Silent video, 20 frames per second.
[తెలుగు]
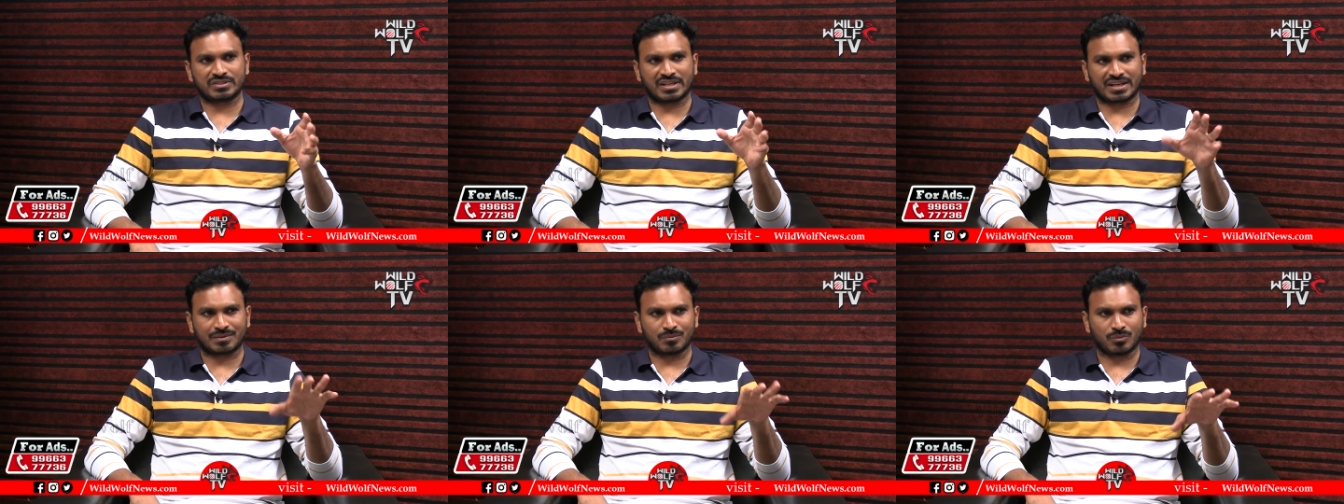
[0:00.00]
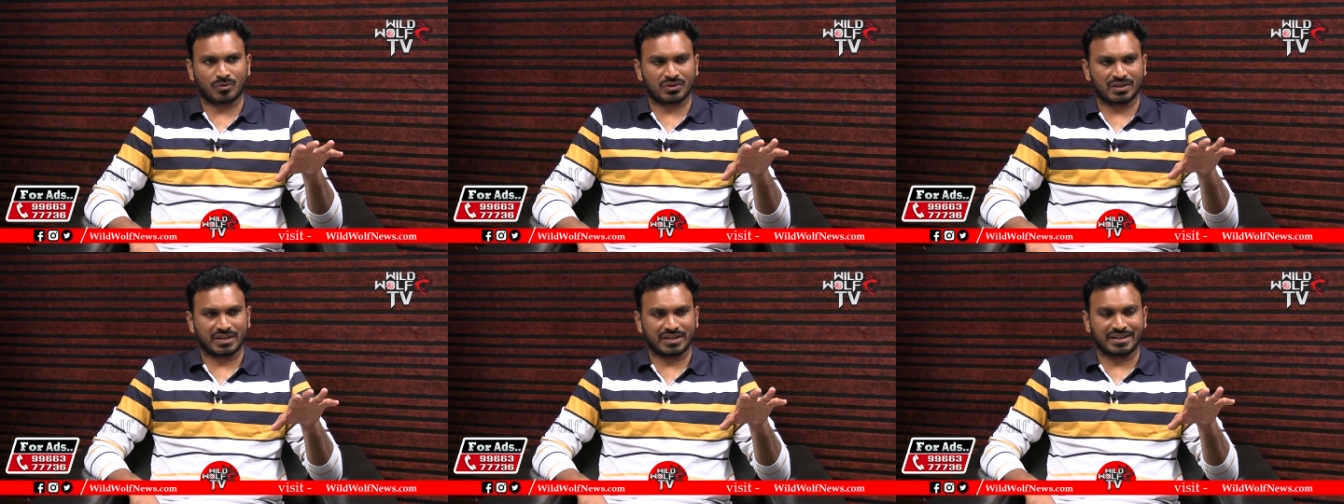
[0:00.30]

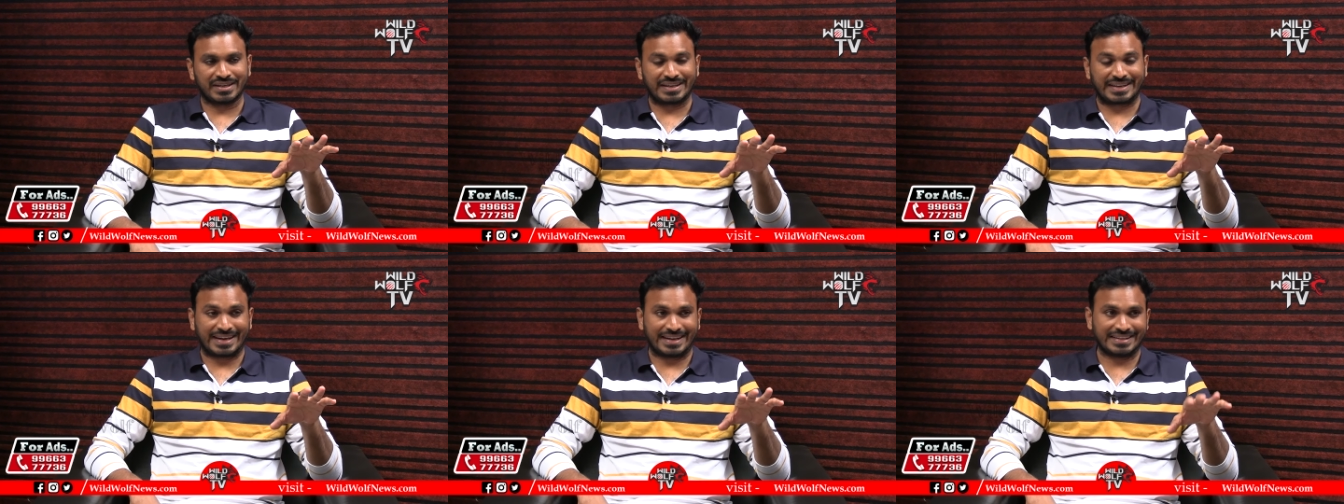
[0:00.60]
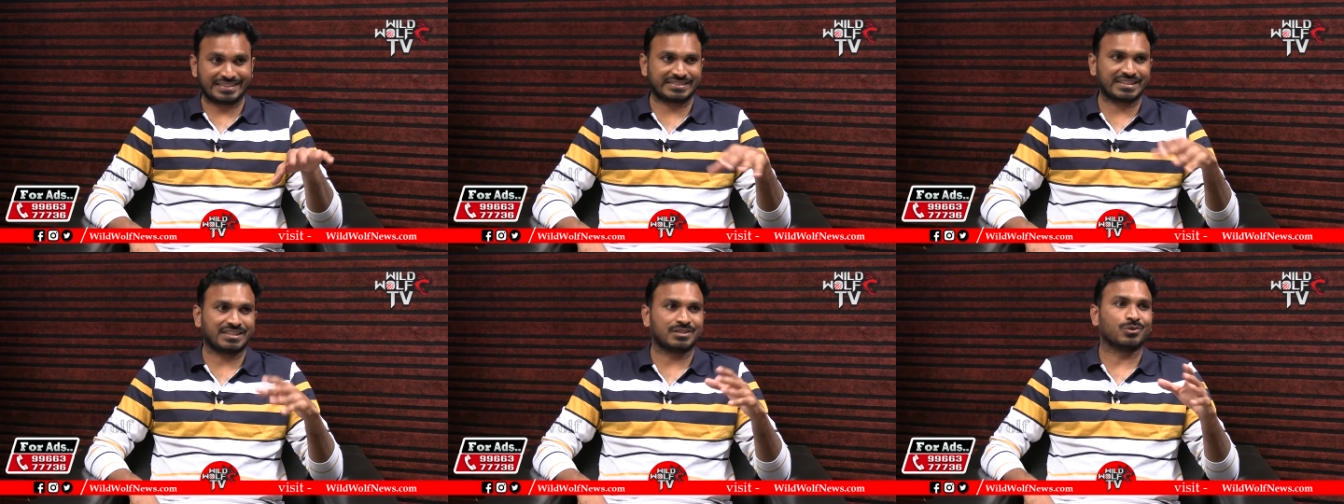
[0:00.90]
జగన్మోహన్ రెడ్డిని
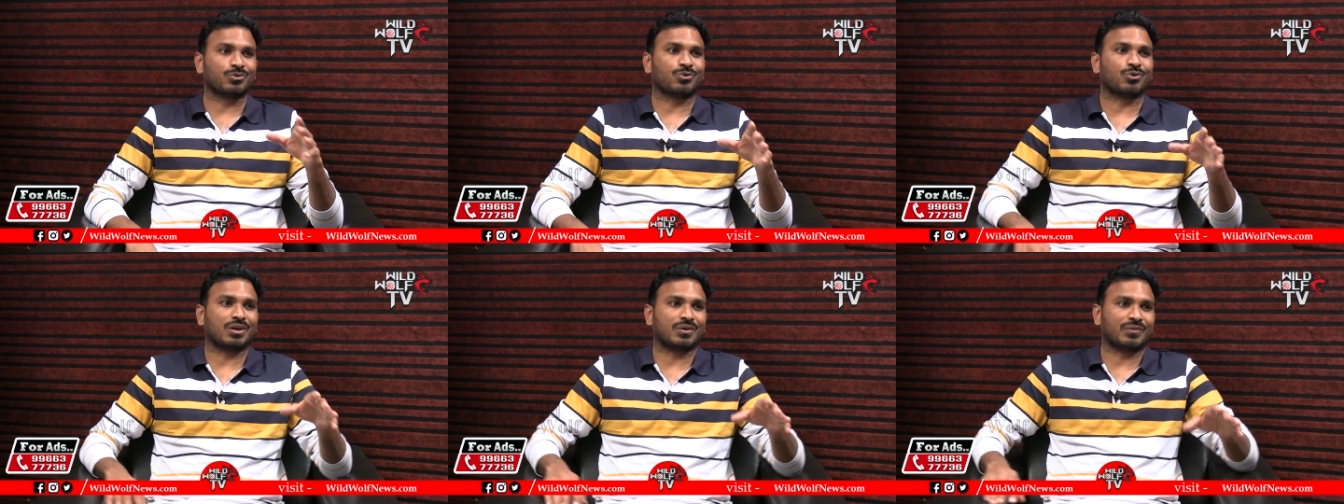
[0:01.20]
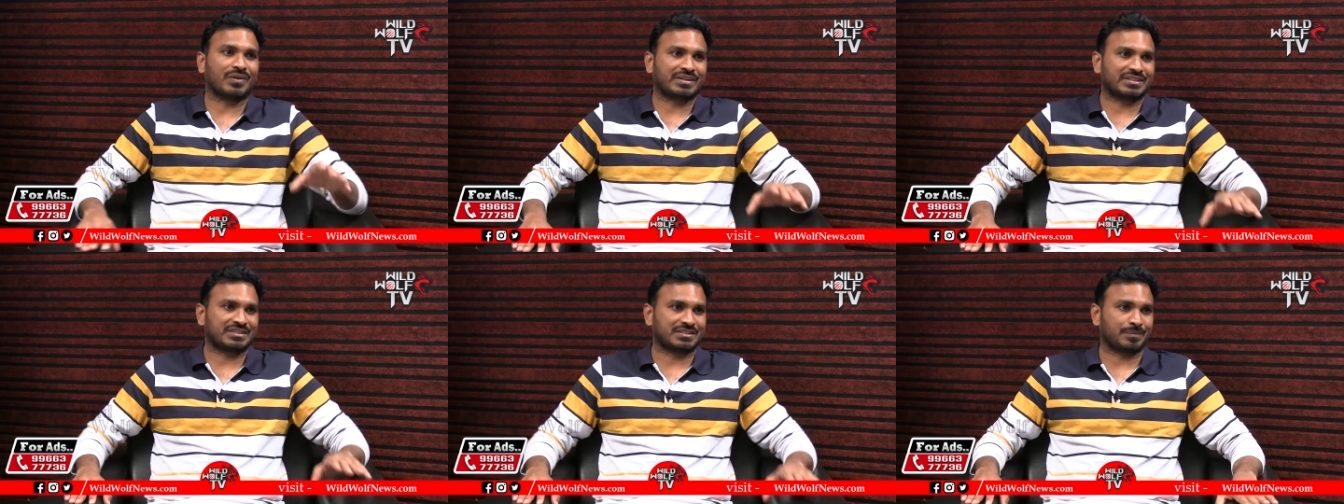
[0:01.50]
కలిసేందుకు కూడా
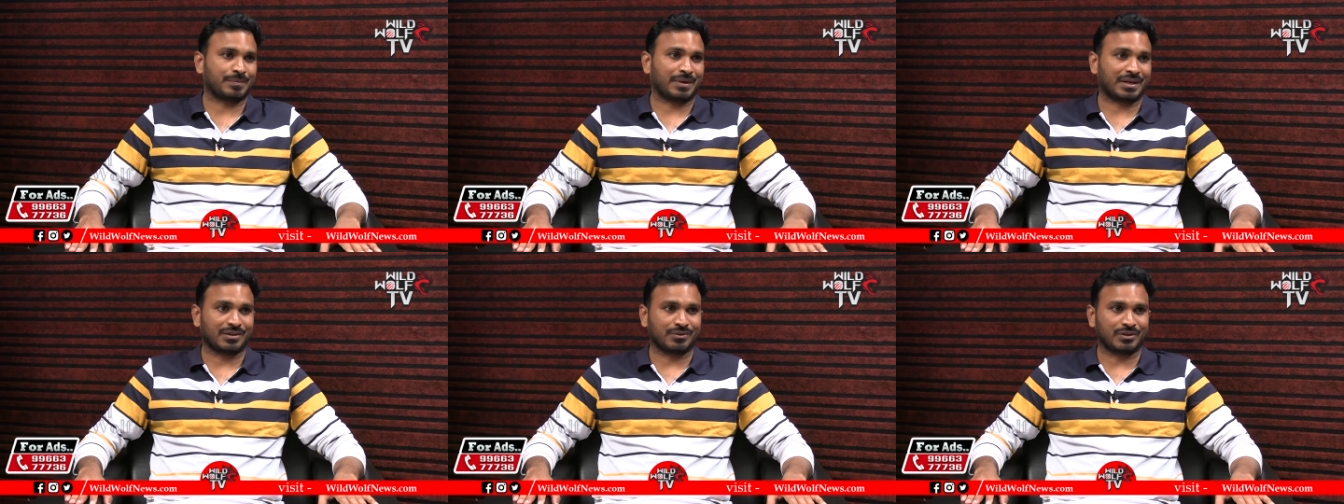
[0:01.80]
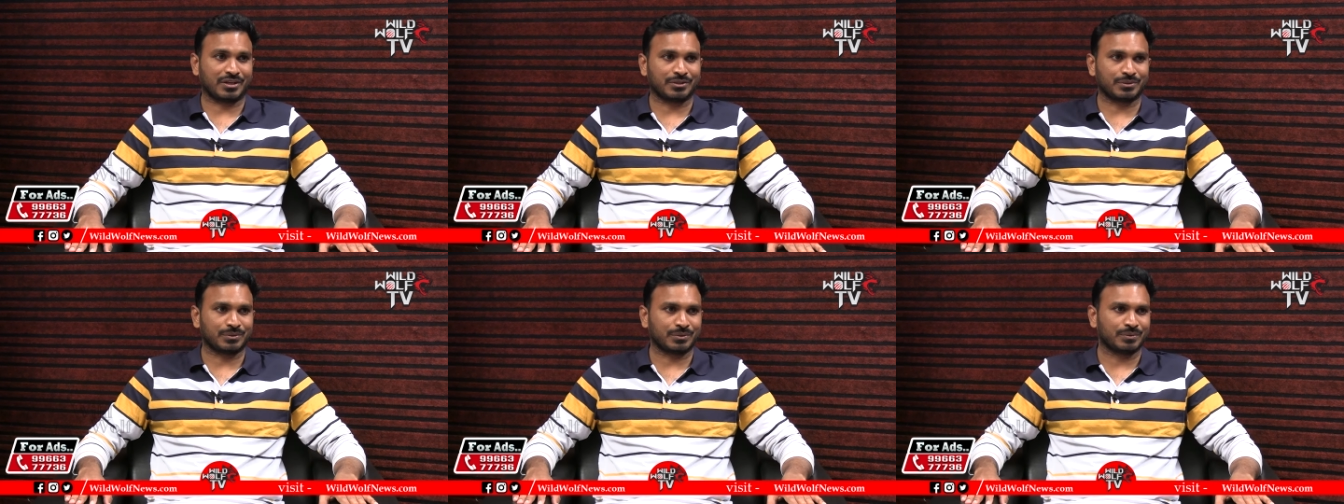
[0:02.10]
వారు ఇష్టపడడం
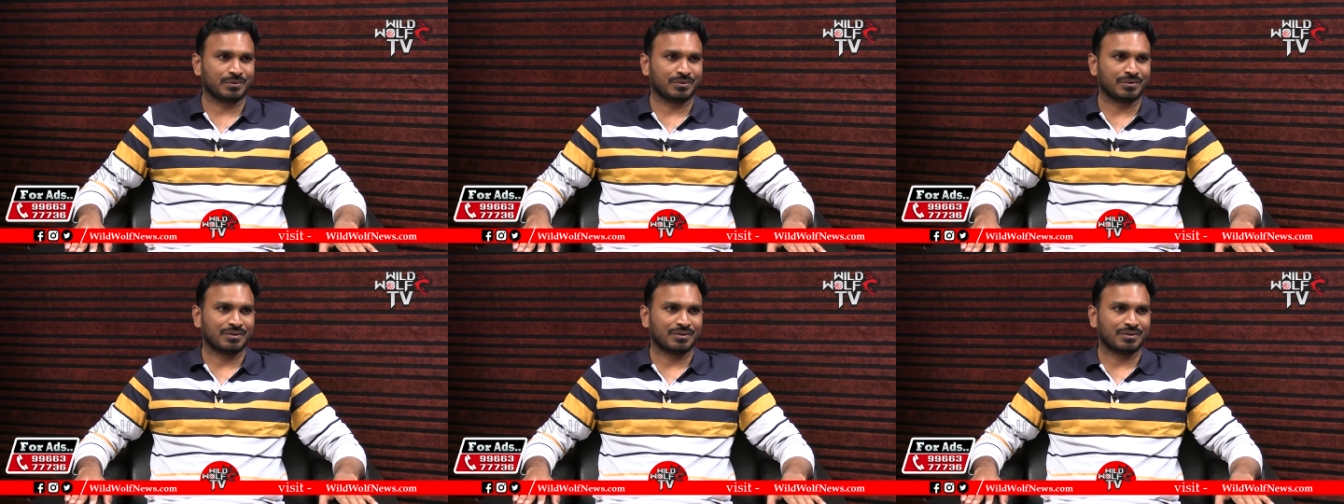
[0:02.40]
లేదు